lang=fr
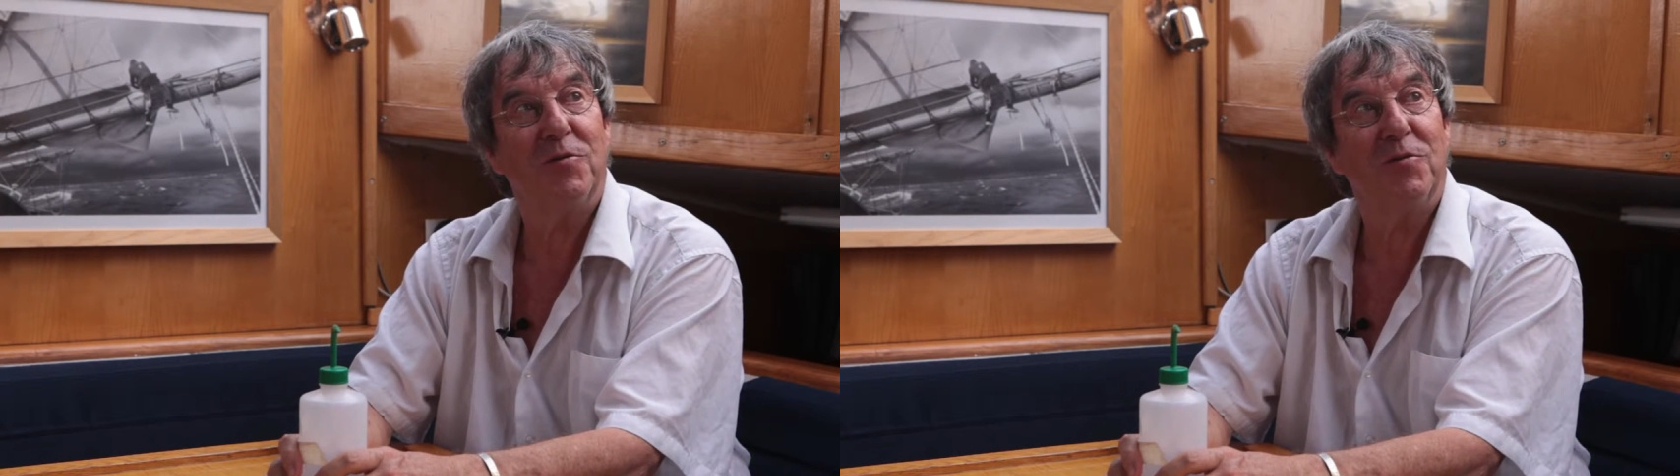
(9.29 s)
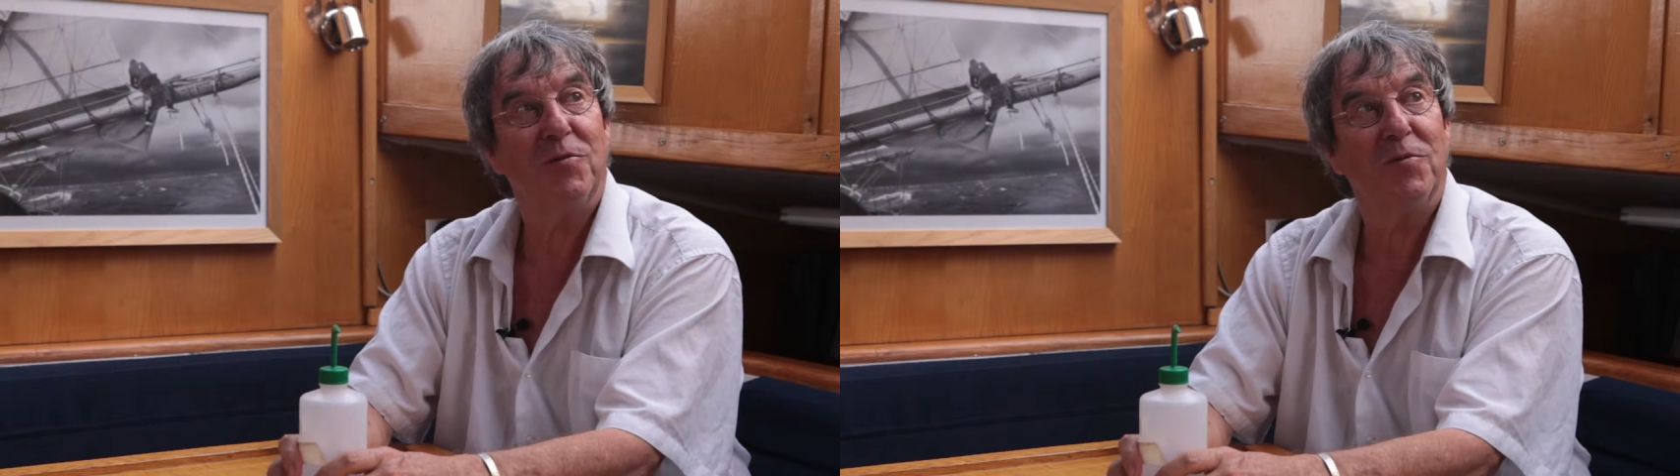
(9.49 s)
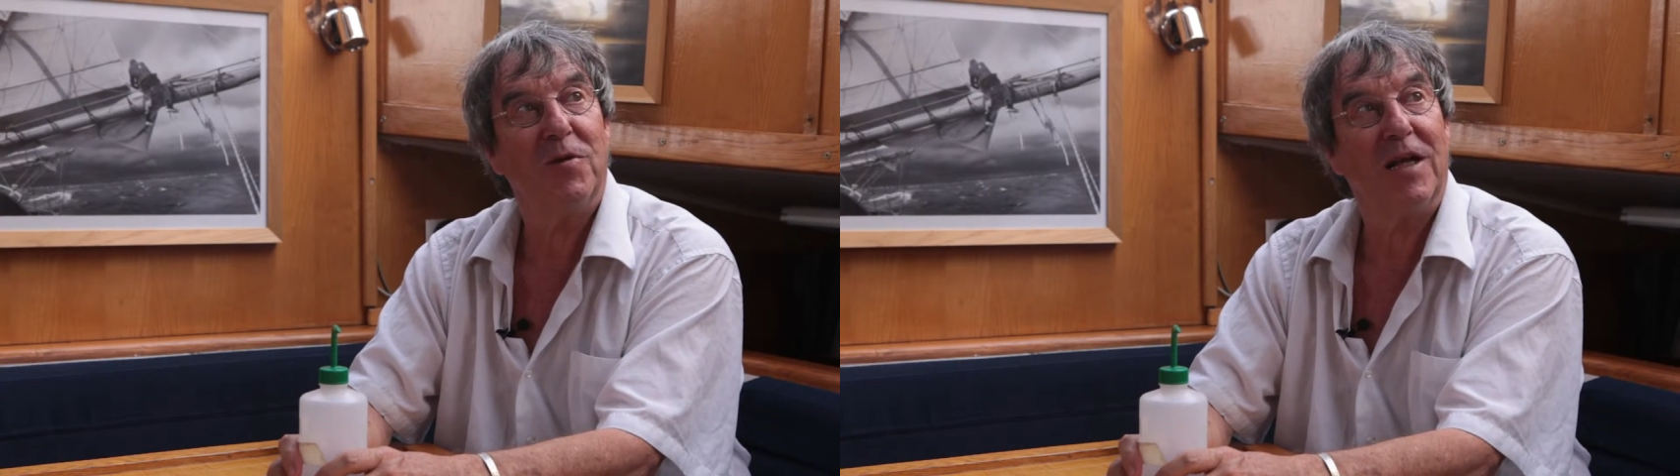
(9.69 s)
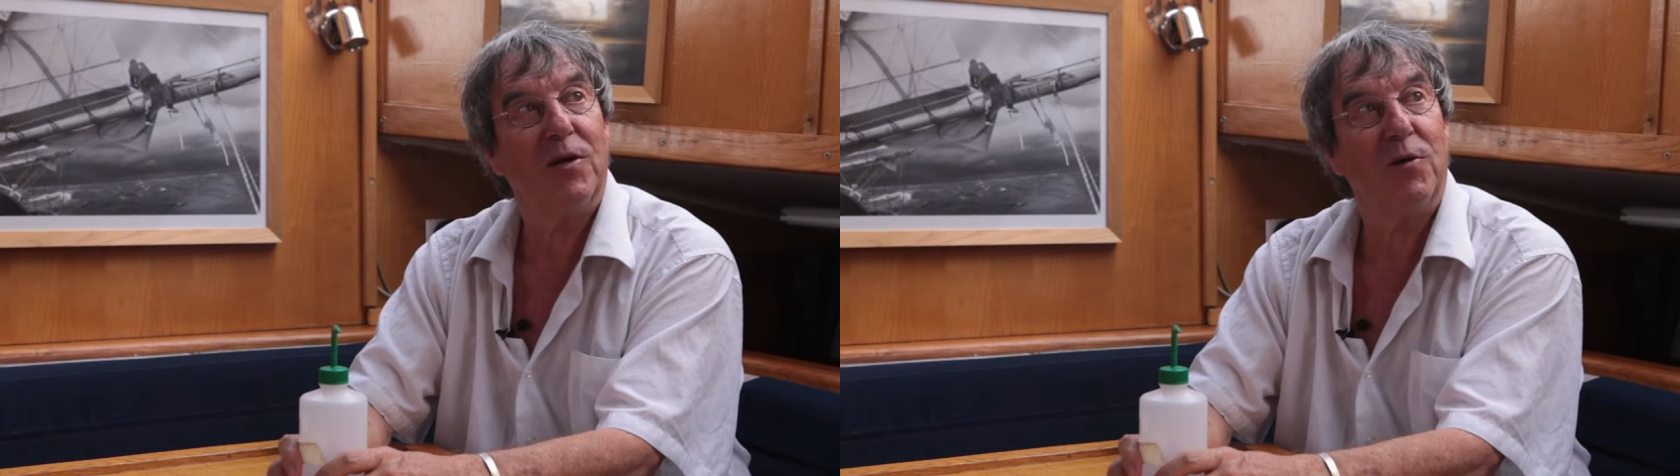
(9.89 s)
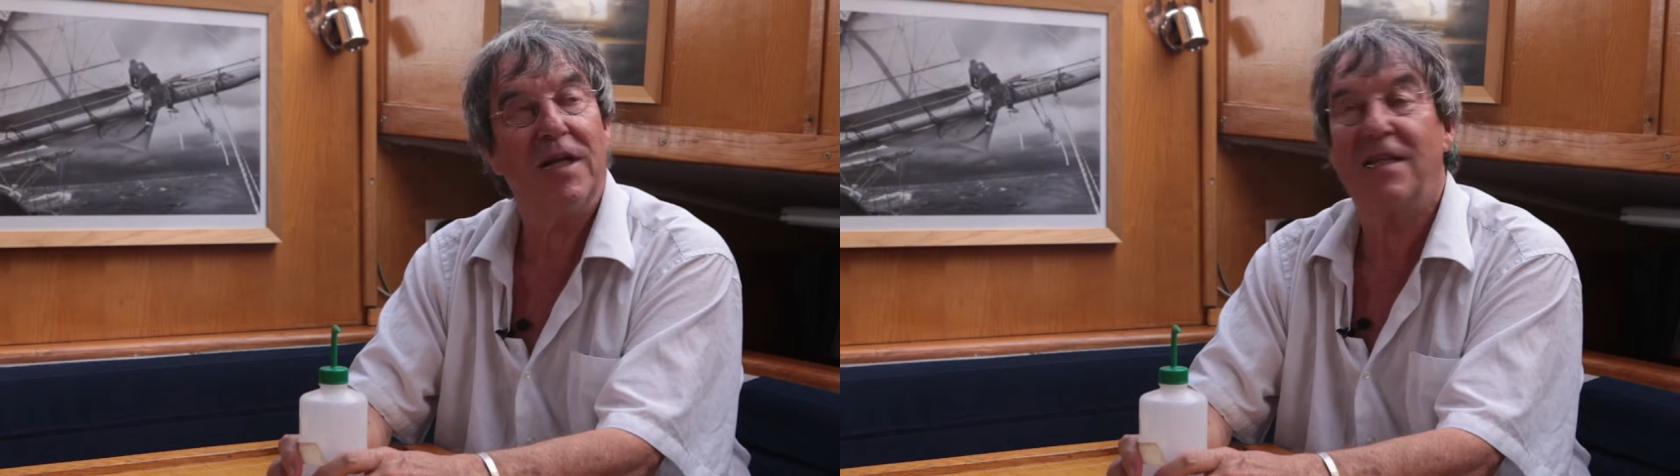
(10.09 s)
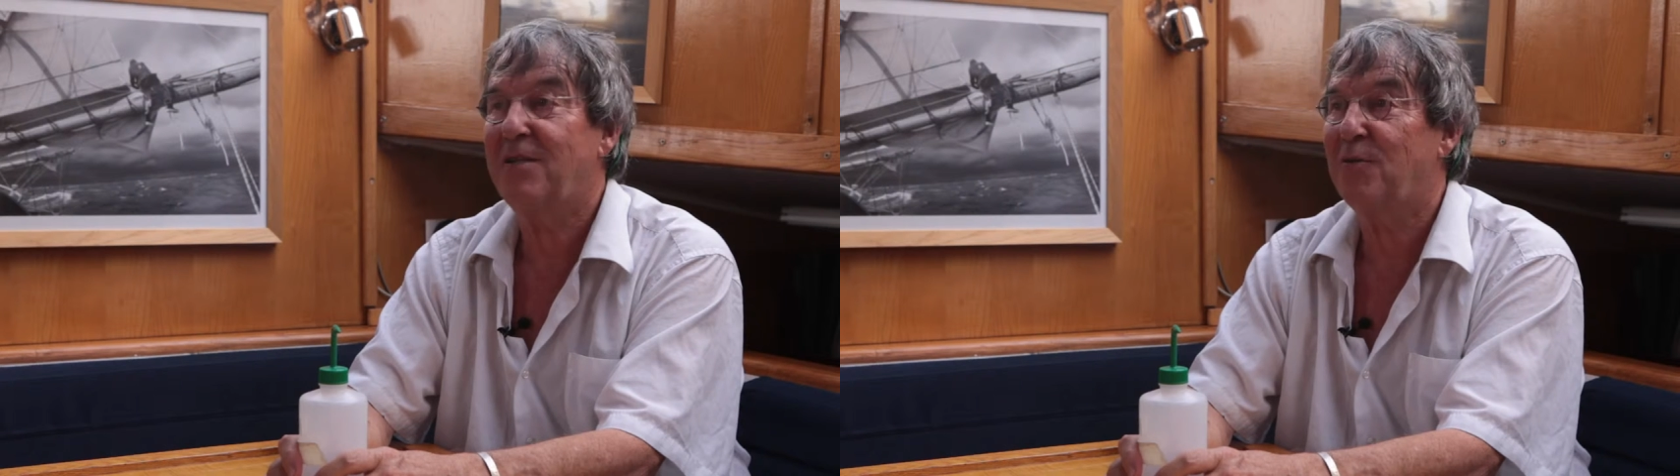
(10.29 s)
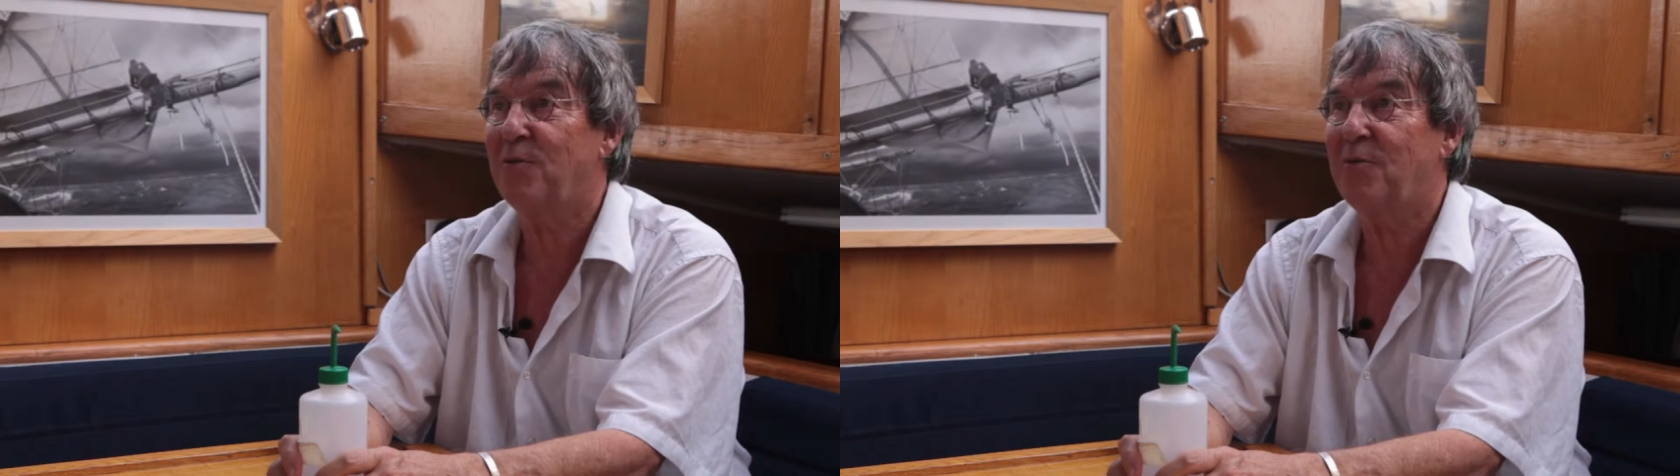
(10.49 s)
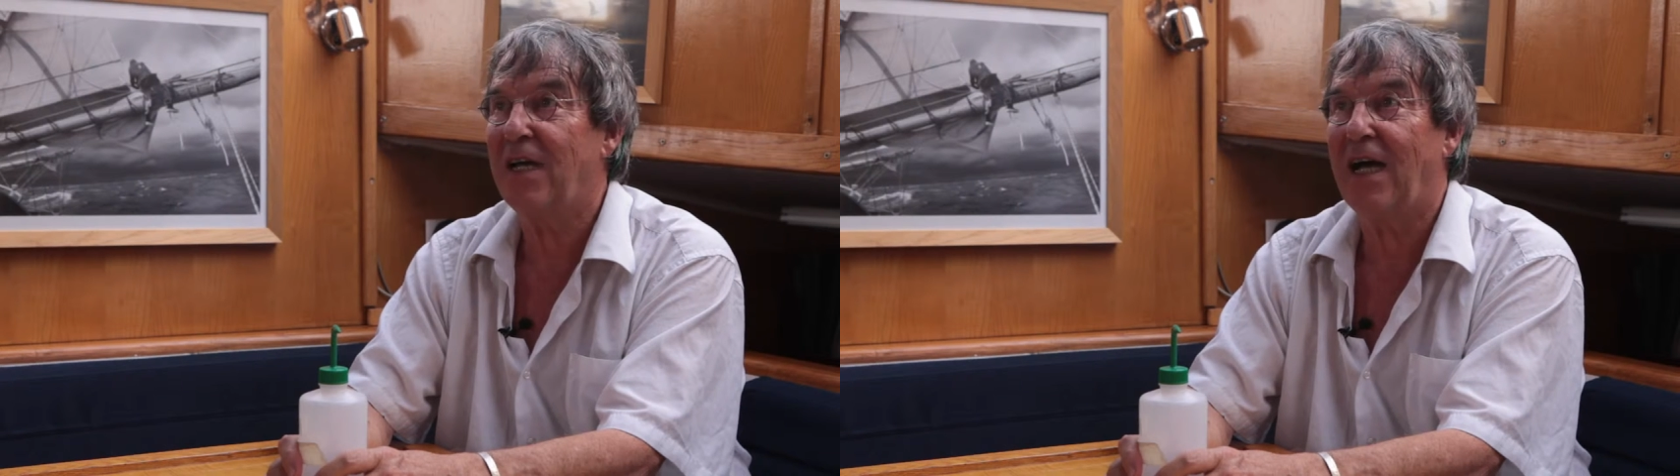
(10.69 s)
de la goélette
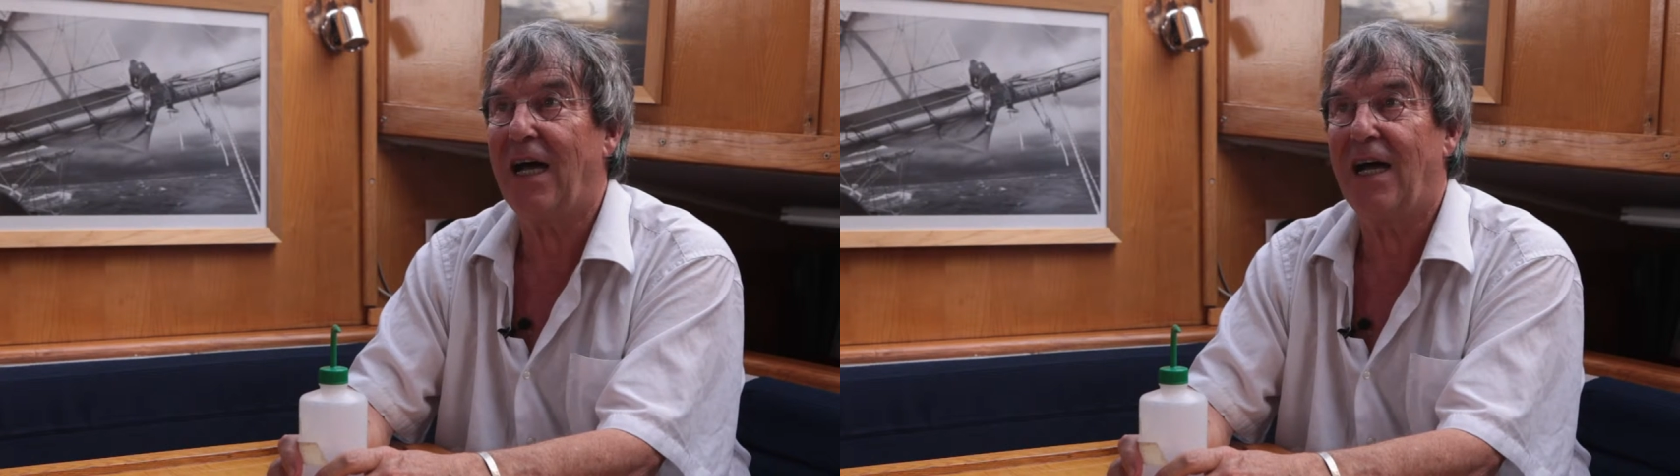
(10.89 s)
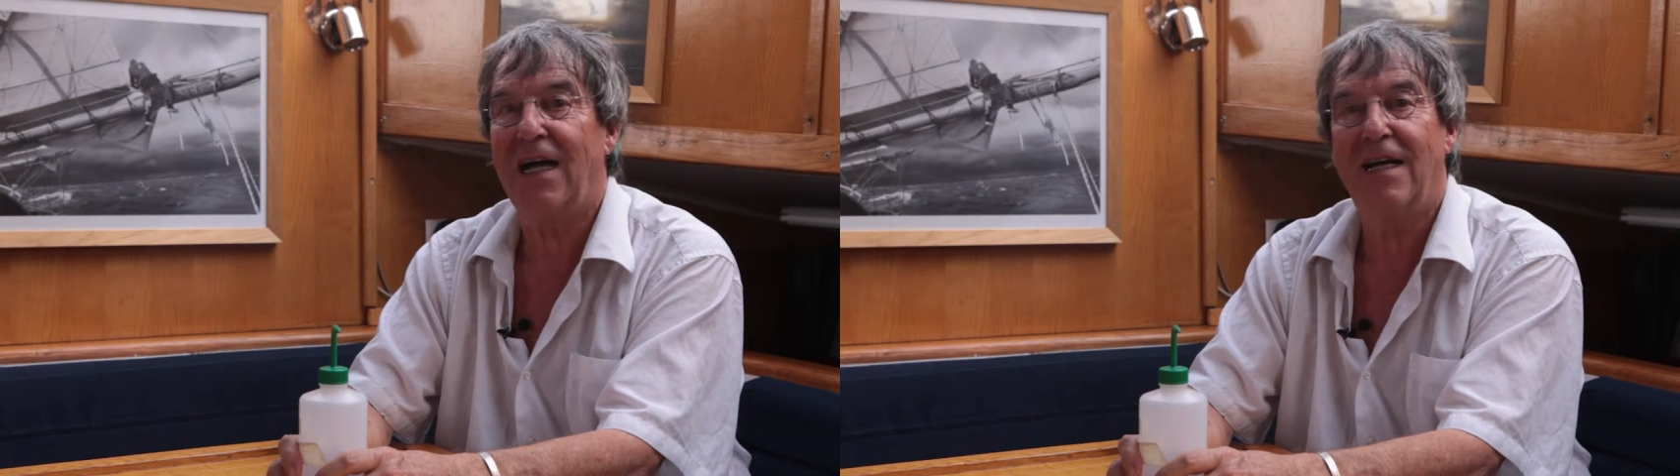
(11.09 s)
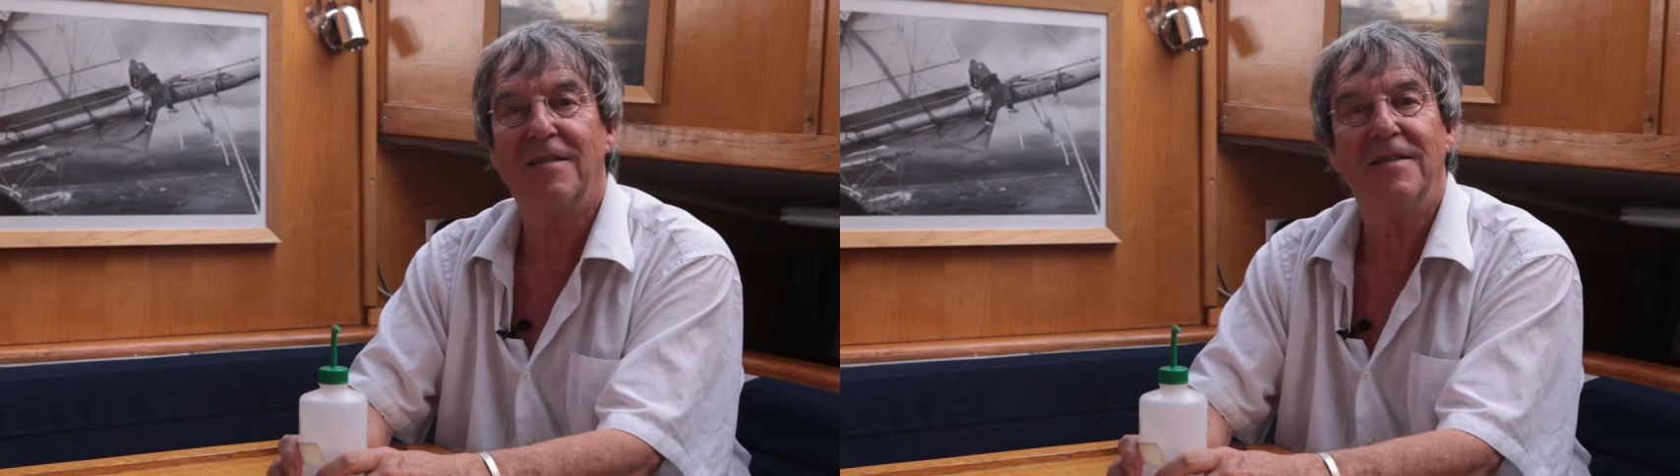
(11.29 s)
Tara